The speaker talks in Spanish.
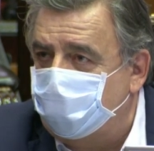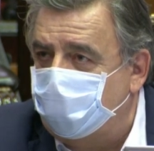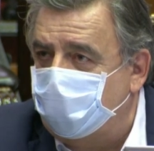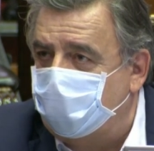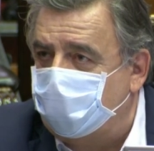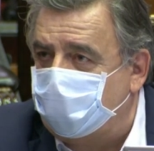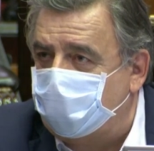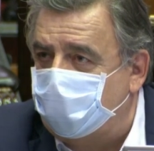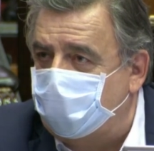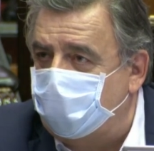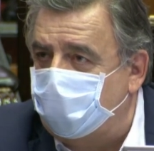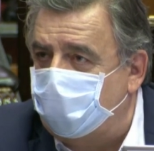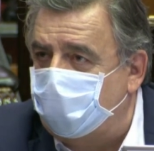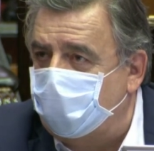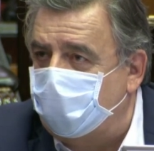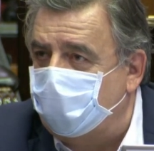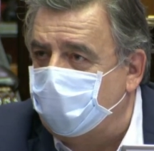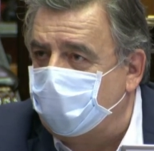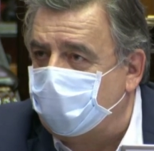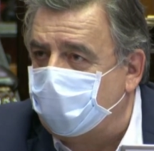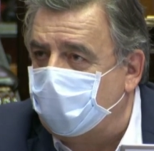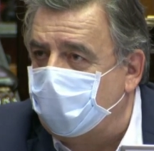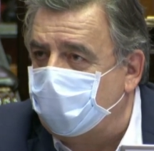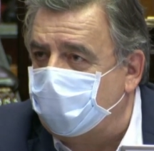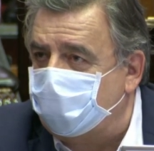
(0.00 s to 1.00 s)
de que la
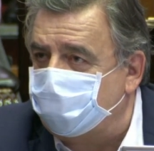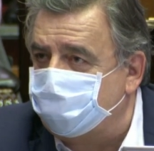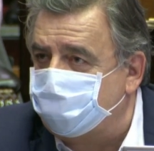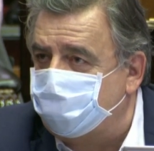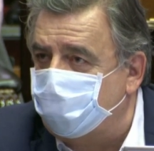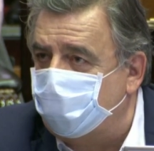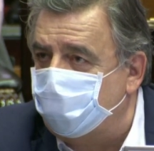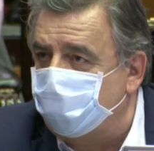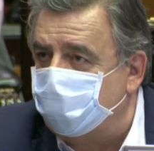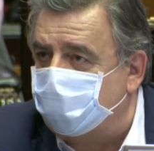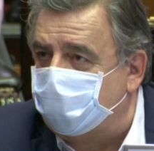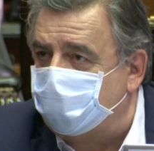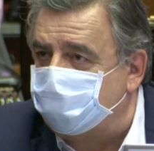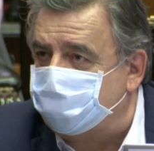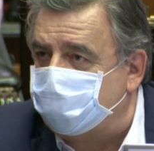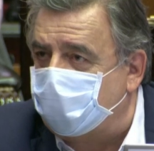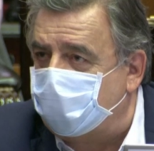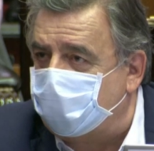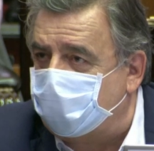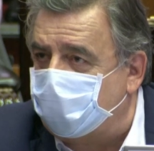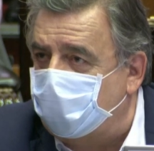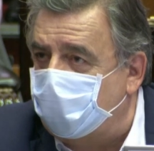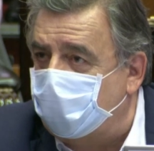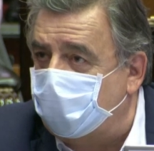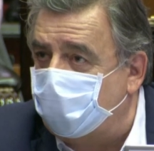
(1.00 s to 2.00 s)
declaración que
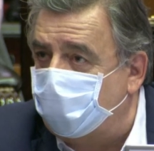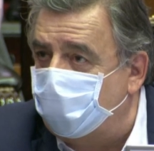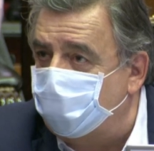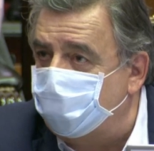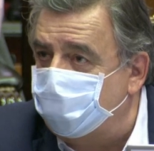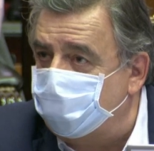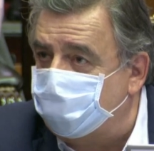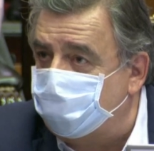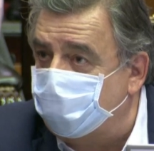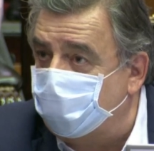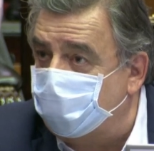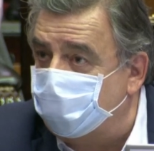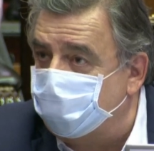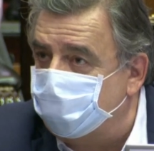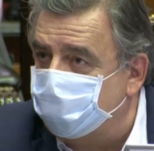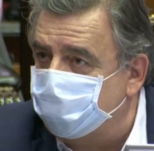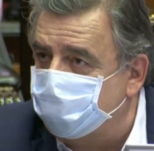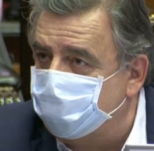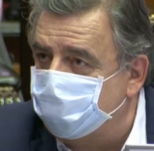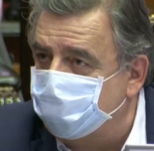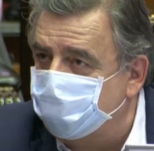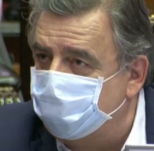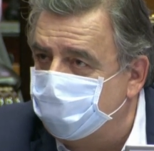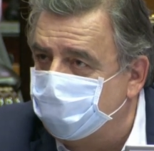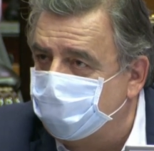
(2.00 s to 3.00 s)
saque la comisión,
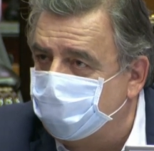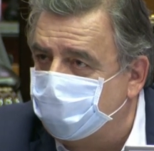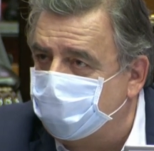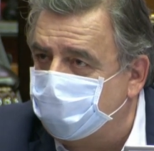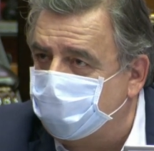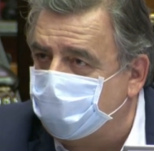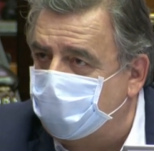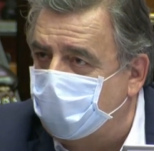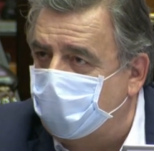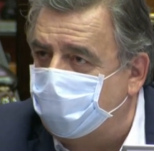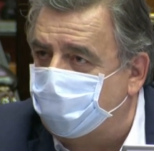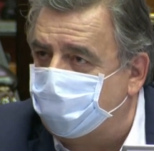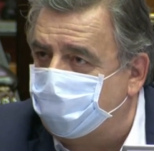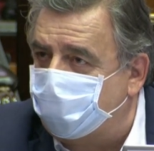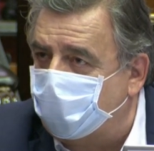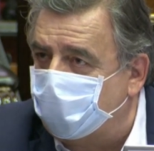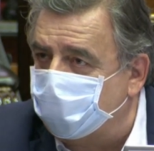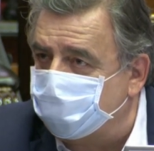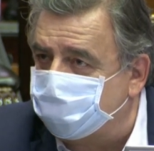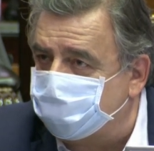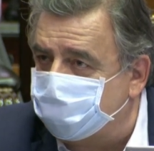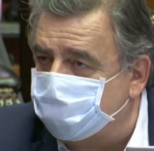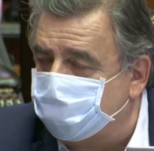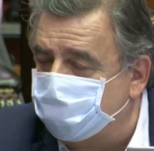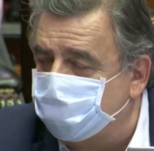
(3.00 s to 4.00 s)
que es
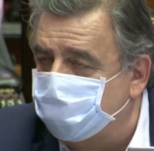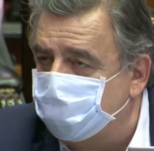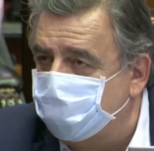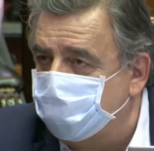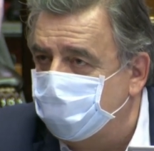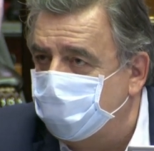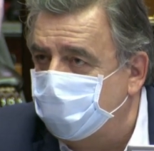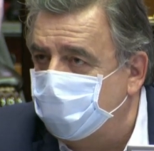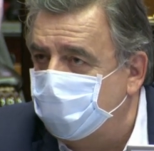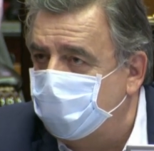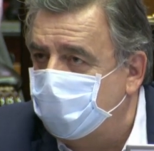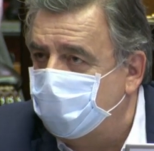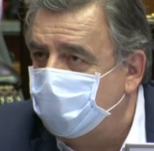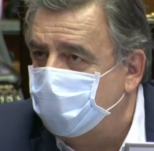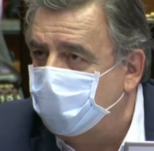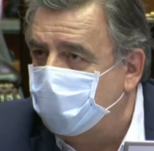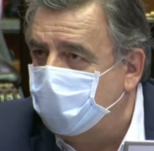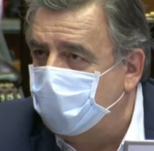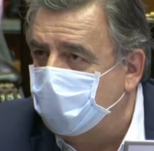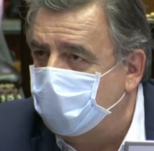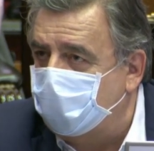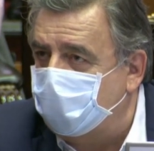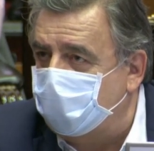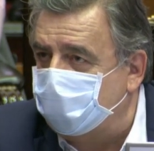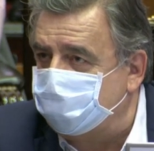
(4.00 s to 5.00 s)
pos
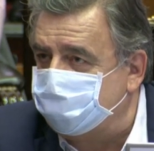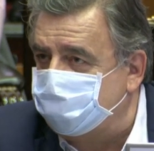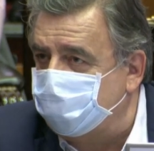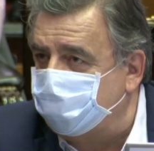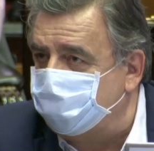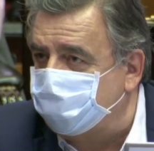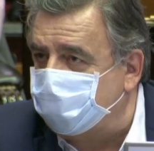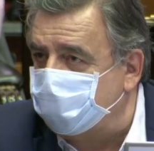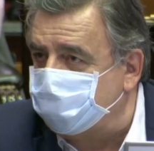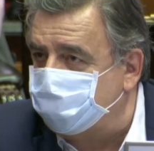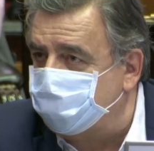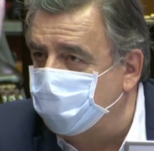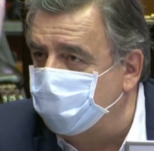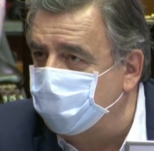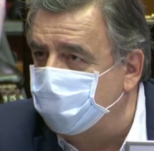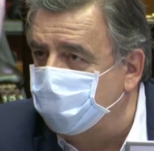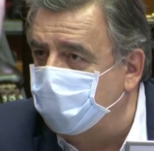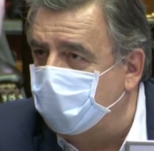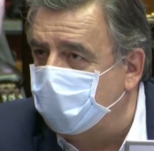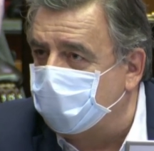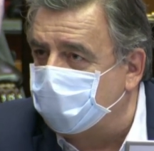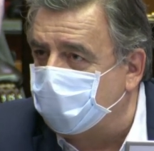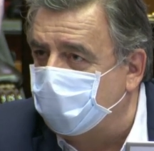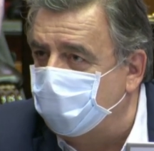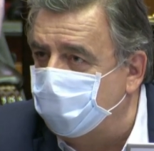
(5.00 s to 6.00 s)
a la aceptación de
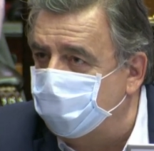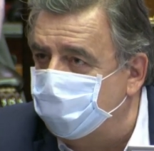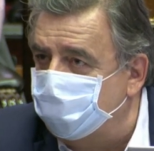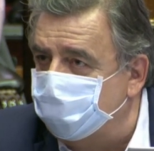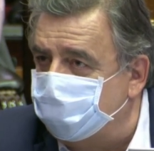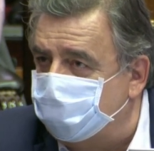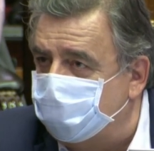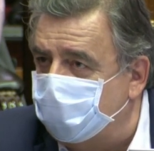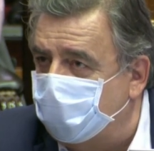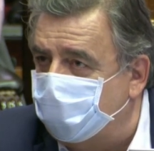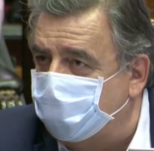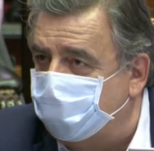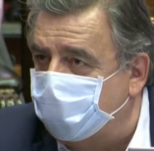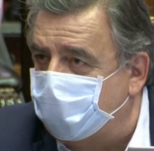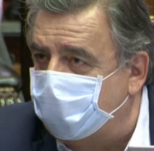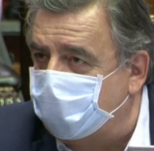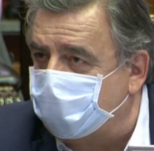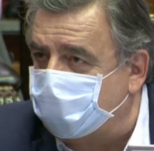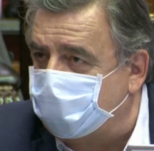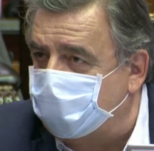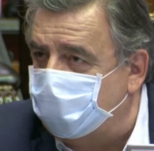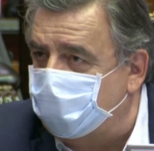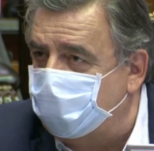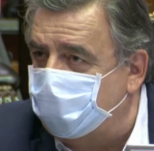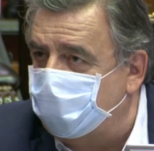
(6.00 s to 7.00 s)
una renuncia
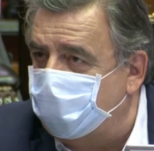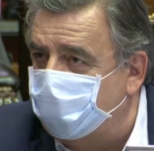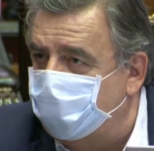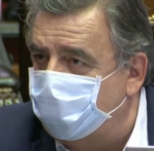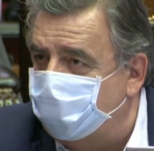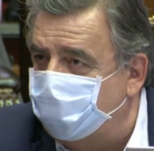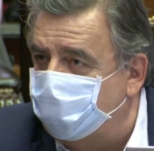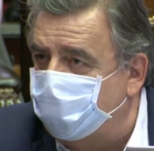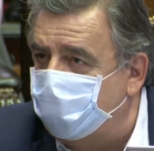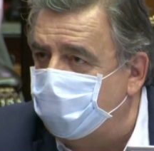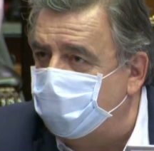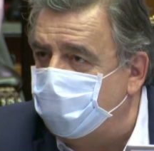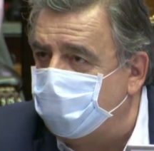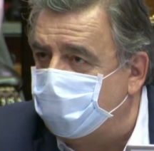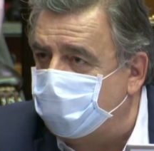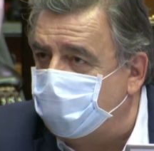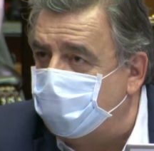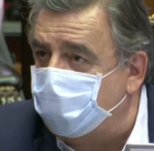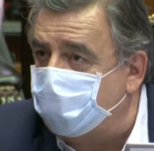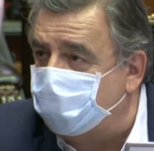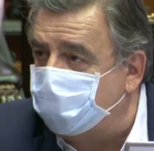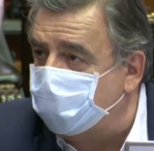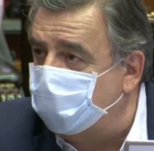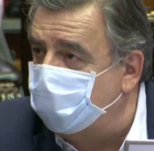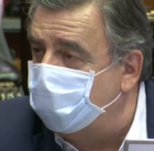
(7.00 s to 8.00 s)
para que
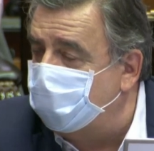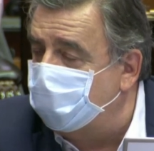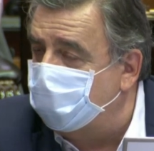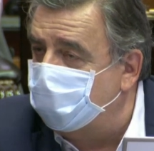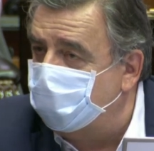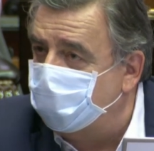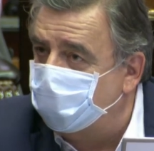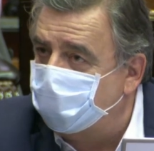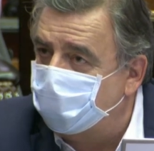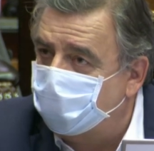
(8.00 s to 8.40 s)
finiquite,